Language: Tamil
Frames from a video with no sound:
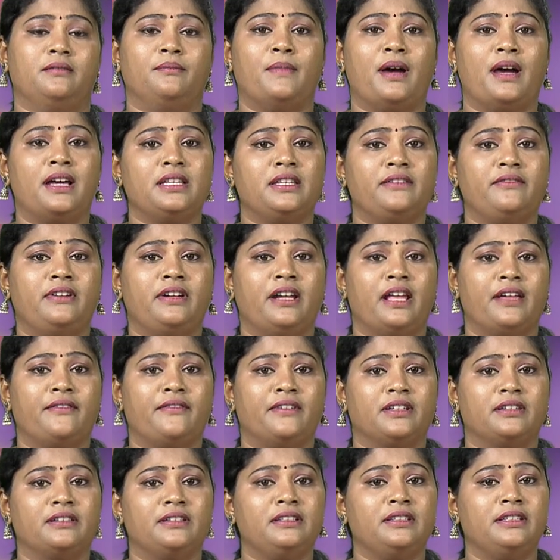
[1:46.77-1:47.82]
மாதவிடாய்
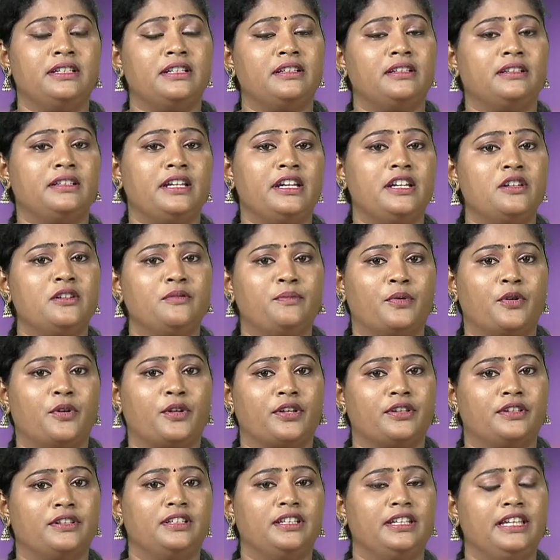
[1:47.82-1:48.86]
வந்து நின் நின்று
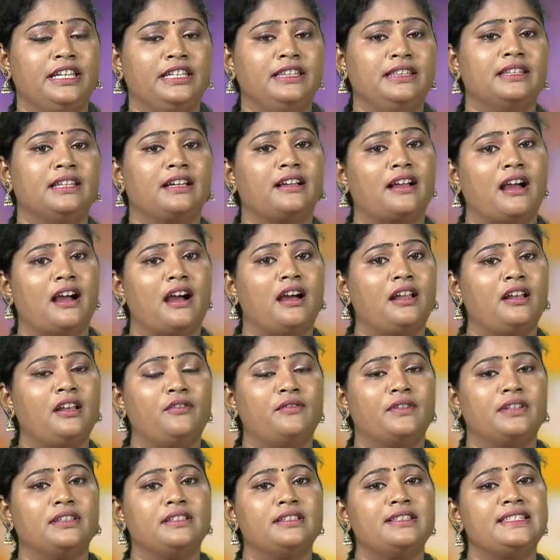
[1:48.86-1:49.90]
போகிறது இந்த காலம்
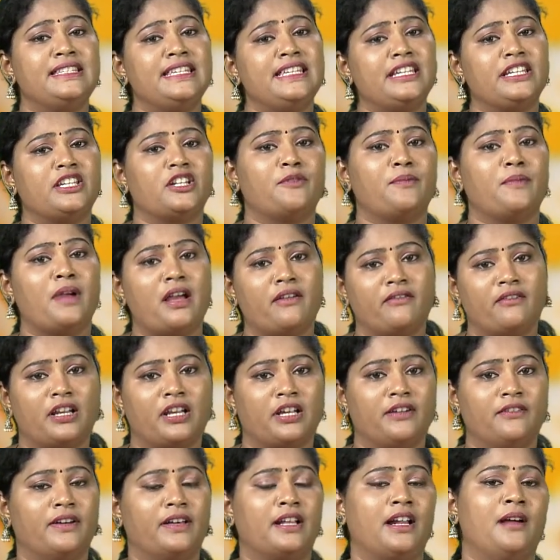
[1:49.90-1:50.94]
வந்து சீக்கிரமாக
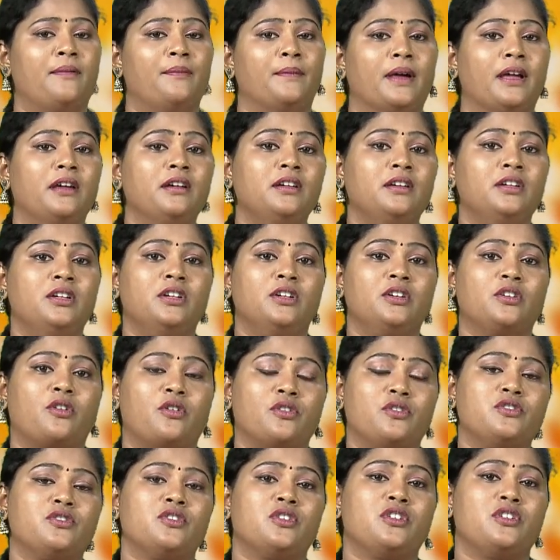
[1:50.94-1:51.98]
அவங்களுக்கு வராமல்
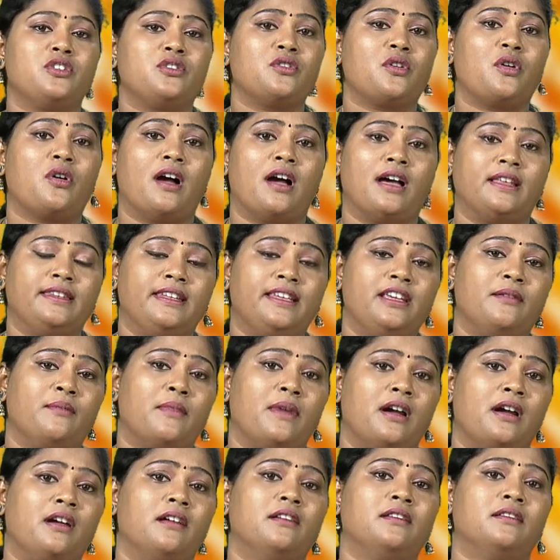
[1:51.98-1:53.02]
கொஞ்சம் இன்னும்
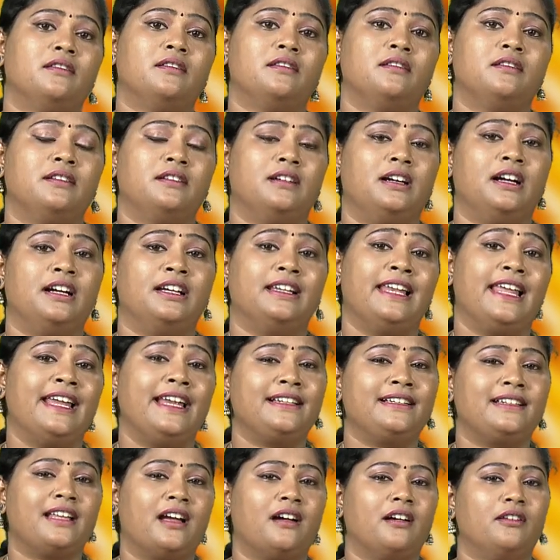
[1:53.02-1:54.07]
அதிகமாக
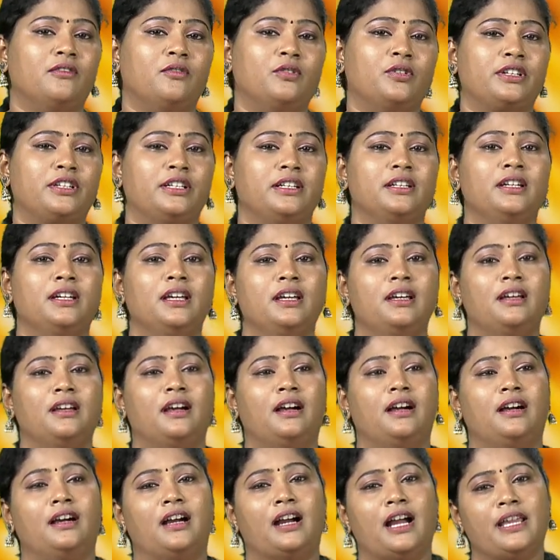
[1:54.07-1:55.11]
லேட்டாக ஒரு
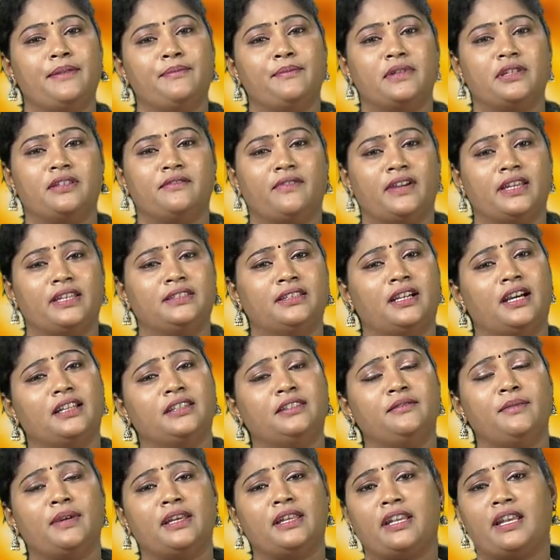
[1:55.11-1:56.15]
ஐம்பது வயது
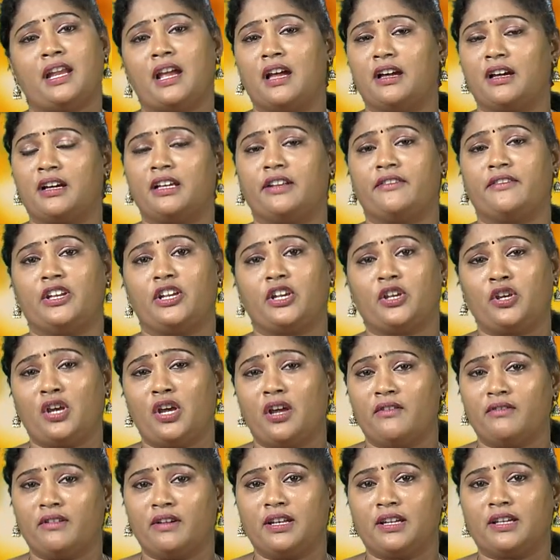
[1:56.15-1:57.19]
அது மாதிரி ஆகிற வரைக்கும்
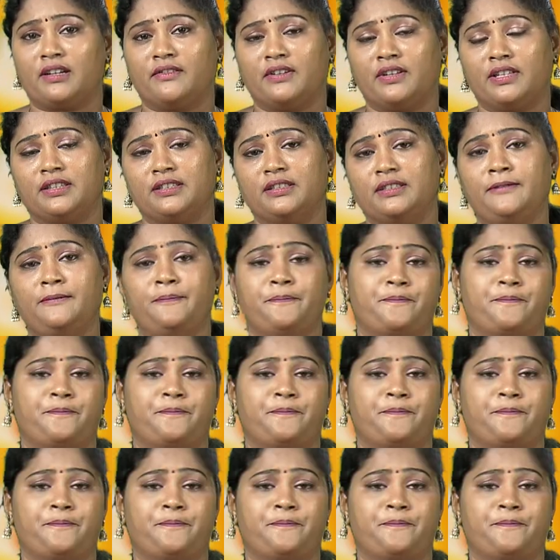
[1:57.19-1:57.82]
அவங்களுக்கு வந்து